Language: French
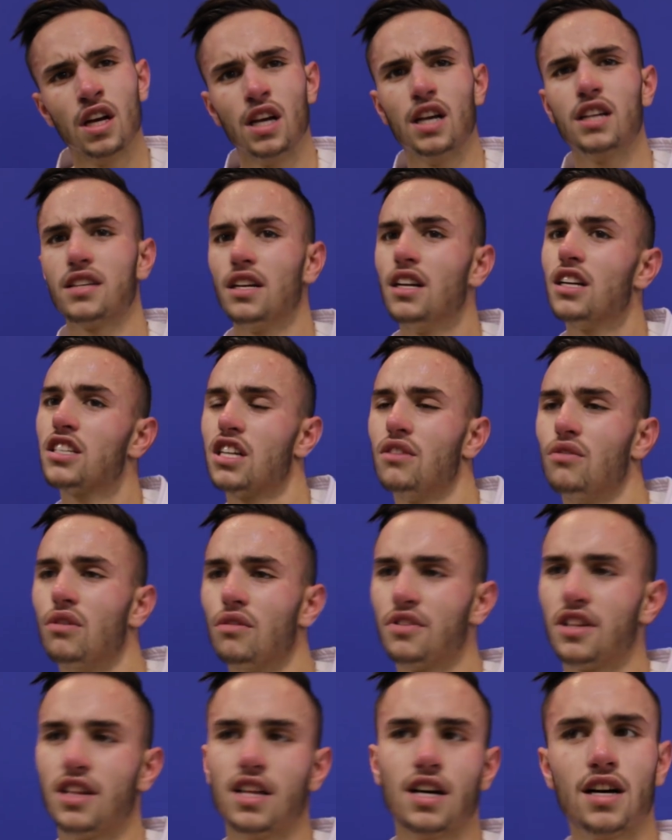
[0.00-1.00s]
Et celle-là, j'avais
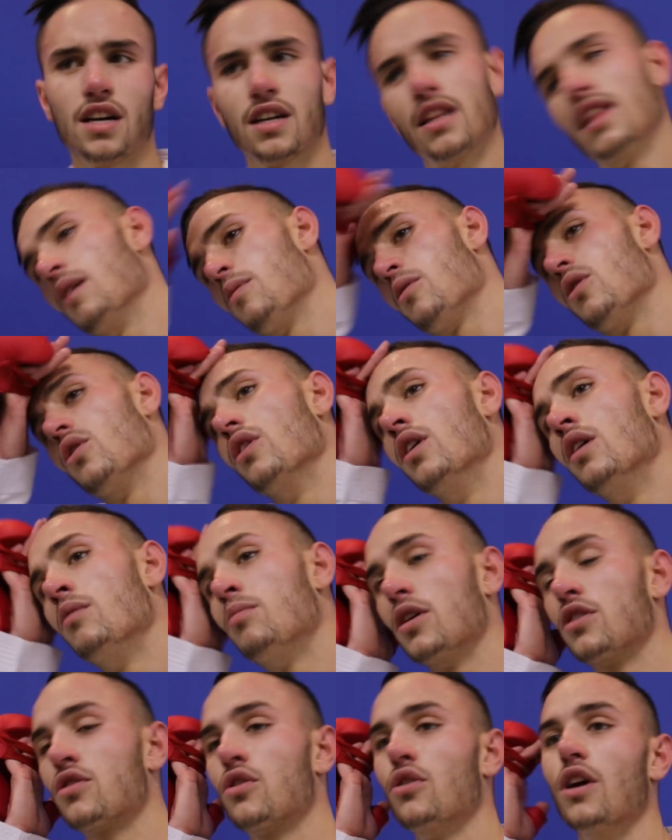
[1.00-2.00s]
envie de la, prendre,
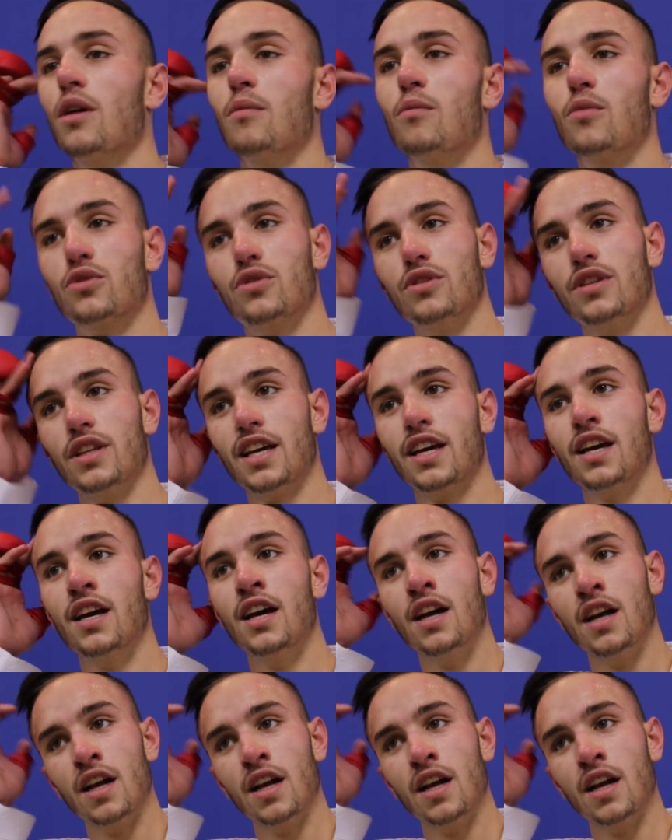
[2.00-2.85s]
parce qu'à un moment donné,